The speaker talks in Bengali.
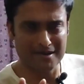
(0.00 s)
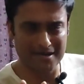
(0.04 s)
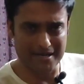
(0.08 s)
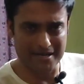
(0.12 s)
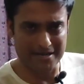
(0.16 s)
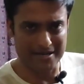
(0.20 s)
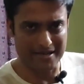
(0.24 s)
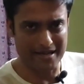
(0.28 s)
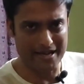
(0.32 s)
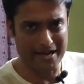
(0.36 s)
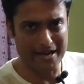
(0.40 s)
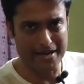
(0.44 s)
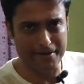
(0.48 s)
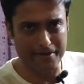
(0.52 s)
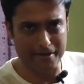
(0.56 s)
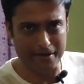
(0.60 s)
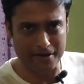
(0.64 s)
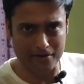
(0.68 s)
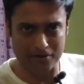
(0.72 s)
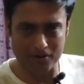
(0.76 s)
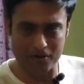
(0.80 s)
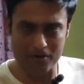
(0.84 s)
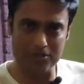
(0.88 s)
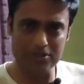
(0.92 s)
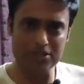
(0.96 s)
গ্রিড এই
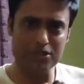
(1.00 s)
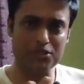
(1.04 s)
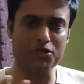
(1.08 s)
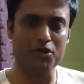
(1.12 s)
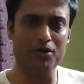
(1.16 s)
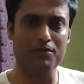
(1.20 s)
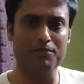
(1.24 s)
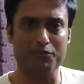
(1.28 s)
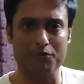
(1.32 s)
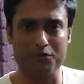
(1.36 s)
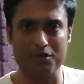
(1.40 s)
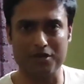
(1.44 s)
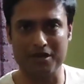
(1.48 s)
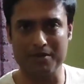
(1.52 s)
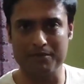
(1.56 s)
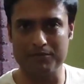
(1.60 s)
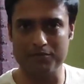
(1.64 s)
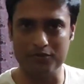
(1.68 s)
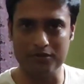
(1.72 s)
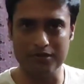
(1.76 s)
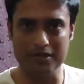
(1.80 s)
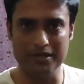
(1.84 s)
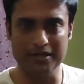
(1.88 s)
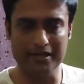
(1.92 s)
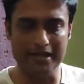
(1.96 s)
টেকনোলজি সম্পর্কে
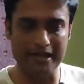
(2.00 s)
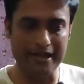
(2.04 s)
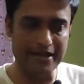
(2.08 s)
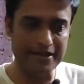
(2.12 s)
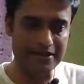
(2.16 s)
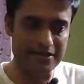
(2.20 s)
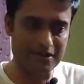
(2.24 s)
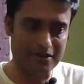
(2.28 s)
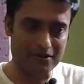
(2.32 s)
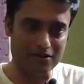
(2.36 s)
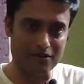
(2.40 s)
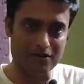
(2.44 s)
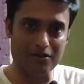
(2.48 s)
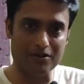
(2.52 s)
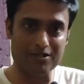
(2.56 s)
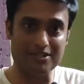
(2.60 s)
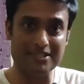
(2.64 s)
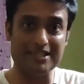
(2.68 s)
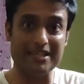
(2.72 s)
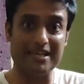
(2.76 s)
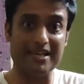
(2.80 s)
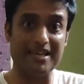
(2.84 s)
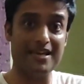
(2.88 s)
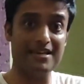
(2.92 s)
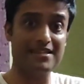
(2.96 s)
বলি এই
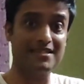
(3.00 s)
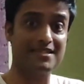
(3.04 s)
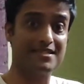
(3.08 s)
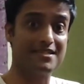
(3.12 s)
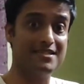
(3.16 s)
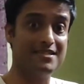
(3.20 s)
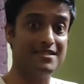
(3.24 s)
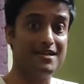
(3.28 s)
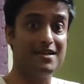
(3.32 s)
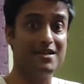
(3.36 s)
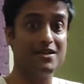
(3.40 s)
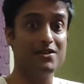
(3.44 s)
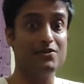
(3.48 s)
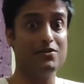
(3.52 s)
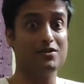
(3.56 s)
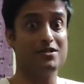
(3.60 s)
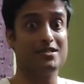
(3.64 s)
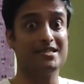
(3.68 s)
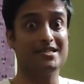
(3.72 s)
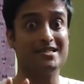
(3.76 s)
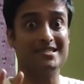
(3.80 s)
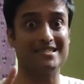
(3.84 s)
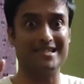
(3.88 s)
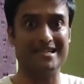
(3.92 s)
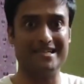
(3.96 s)
টেকনোলজি এক্স ডিআরডিওর
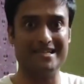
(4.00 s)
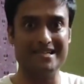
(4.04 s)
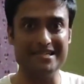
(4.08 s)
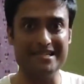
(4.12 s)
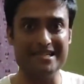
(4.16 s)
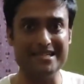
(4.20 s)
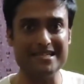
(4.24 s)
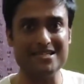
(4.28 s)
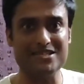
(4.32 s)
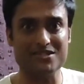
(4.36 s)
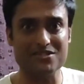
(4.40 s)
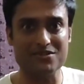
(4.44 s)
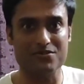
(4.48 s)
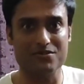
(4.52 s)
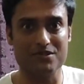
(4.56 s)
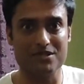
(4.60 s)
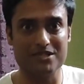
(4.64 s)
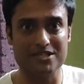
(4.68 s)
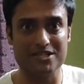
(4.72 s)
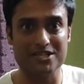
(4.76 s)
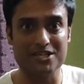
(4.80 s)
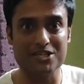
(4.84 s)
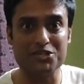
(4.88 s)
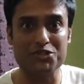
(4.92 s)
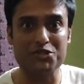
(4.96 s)
যে সায়েন্টিস্ট
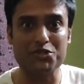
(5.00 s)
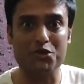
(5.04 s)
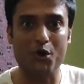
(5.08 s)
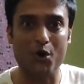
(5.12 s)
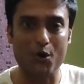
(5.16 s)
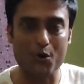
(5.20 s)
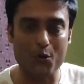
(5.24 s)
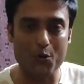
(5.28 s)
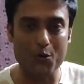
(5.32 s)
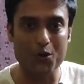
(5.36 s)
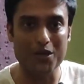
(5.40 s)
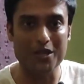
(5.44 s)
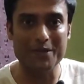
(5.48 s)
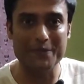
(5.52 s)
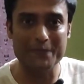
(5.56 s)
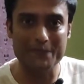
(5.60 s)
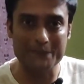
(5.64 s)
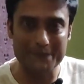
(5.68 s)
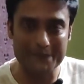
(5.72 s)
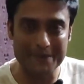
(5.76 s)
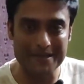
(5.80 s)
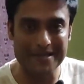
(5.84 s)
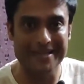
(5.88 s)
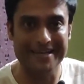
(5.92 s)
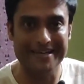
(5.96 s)
রয়েছে সকলে
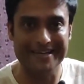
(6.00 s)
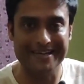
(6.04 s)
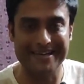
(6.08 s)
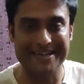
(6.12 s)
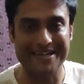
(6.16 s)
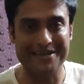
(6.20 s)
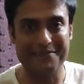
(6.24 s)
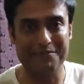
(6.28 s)
মিলে এটা